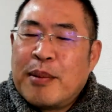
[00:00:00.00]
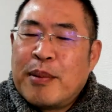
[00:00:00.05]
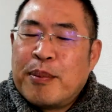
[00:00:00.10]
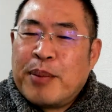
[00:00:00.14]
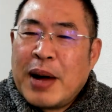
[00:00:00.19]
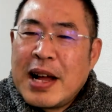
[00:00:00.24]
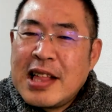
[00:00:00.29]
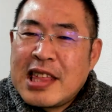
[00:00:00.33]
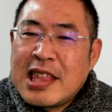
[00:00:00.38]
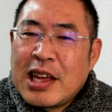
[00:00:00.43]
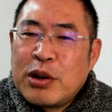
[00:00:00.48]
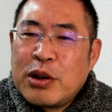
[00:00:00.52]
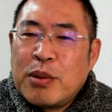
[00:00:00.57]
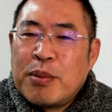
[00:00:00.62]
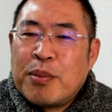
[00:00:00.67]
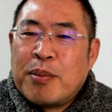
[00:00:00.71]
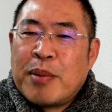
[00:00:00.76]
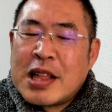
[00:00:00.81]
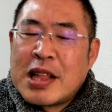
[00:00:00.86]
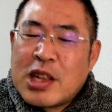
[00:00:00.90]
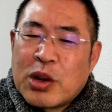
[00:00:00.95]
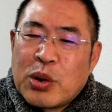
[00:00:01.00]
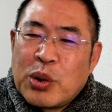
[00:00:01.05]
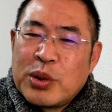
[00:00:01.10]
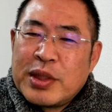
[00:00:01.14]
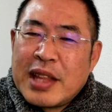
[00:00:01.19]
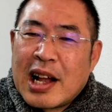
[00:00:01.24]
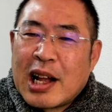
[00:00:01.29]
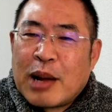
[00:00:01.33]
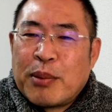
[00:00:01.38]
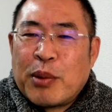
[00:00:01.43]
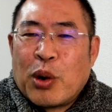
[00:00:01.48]
バーチャルマチコンな
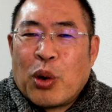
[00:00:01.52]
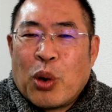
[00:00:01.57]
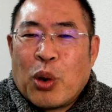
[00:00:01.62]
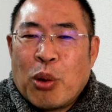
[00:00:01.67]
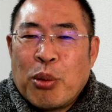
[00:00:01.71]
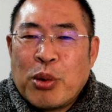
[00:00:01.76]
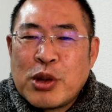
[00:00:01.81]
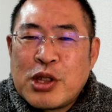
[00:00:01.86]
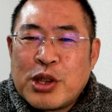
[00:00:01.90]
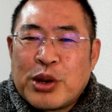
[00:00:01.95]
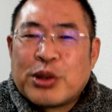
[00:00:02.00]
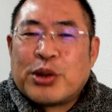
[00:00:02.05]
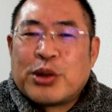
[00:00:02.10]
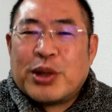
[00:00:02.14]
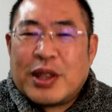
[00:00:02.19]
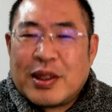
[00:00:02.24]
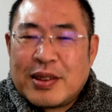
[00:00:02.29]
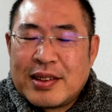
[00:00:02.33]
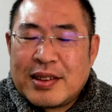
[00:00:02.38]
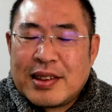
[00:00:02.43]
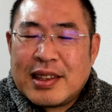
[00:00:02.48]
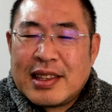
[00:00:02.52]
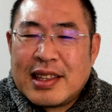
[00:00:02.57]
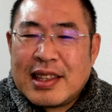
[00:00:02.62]
んかも面白そうです。